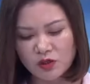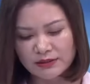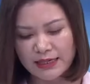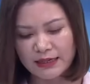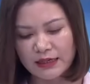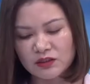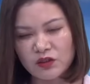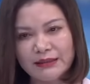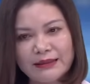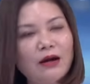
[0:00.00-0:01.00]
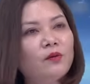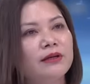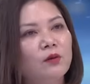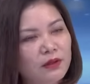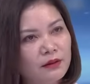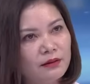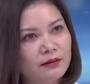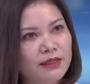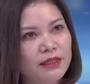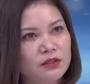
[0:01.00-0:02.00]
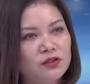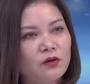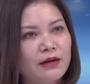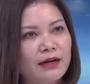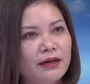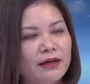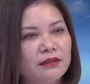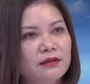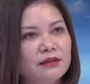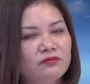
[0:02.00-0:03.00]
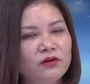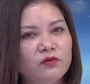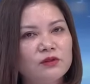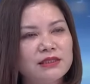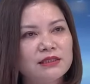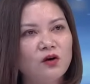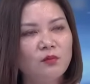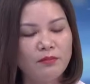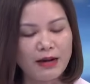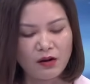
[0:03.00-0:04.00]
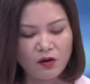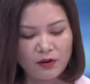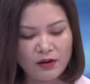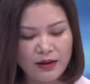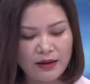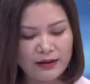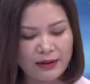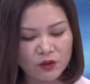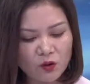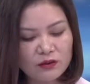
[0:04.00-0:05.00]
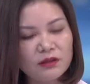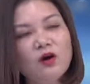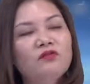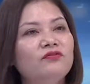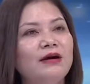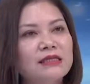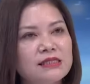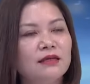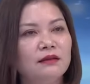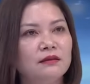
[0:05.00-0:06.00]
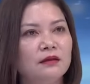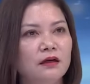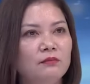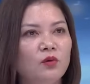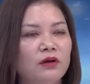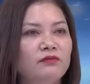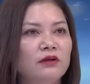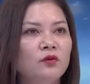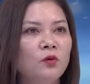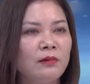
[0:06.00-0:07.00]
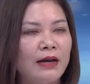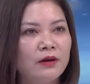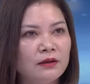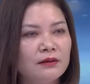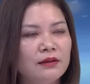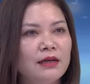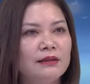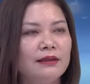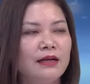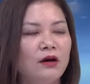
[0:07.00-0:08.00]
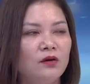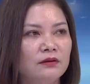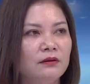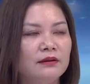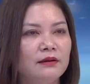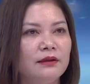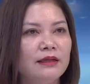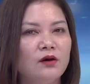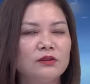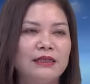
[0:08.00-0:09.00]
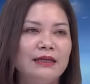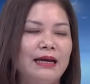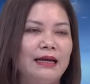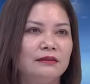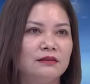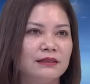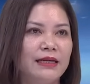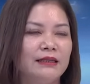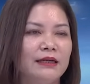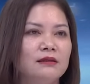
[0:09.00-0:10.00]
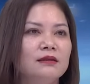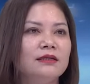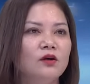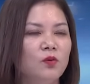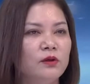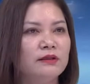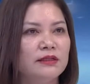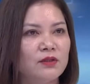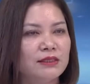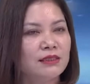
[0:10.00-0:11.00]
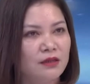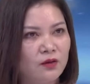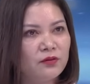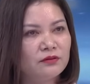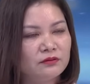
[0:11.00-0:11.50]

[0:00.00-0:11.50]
cũng cho rằng là sẽ tạo cái động lực để cho các cái thương nhân phân phối xăng dầu mà họ làm tốt thì họ phát triển tới một cái phân khúc cao hơn. Đấy là họ hướng tới là họ sẽ là trở thành là thương nhân đầu mối kinh doanh xăng dầu.